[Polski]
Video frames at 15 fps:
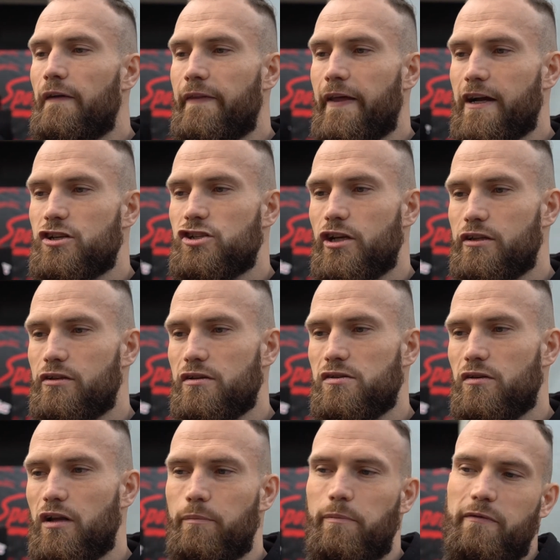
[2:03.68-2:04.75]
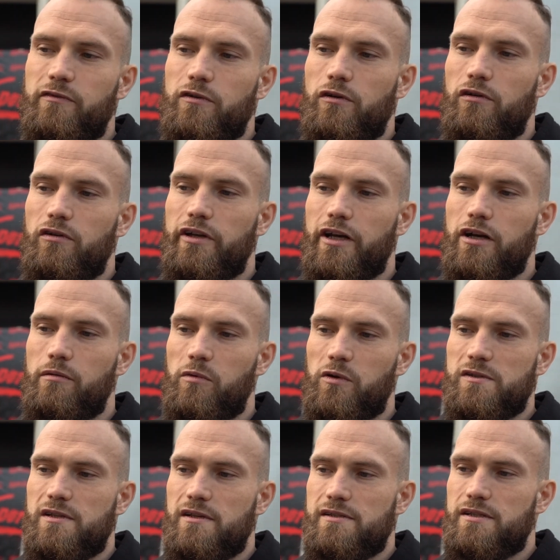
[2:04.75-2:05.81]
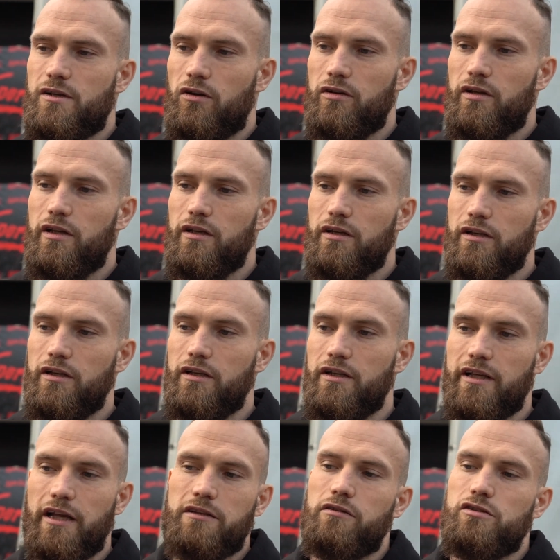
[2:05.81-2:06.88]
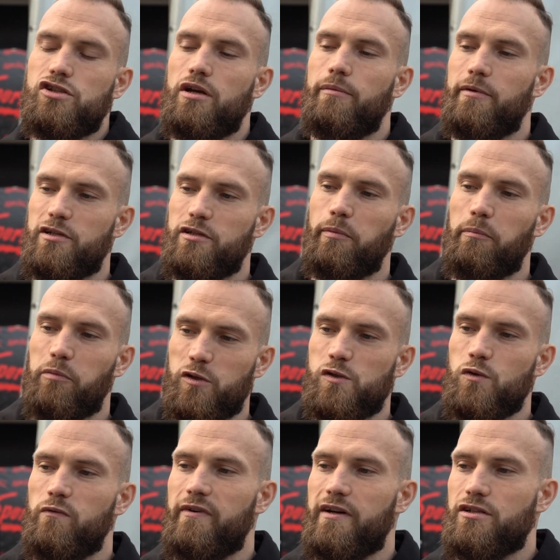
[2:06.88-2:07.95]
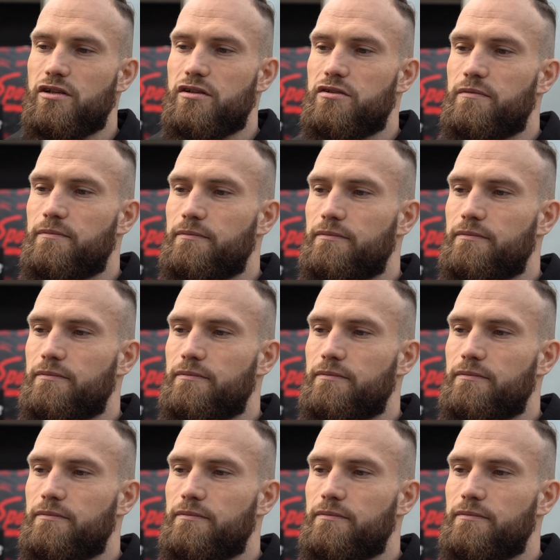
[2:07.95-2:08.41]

Także to są na pewno jego mocne strony i, i na to trzeba będzie po prostu uważać.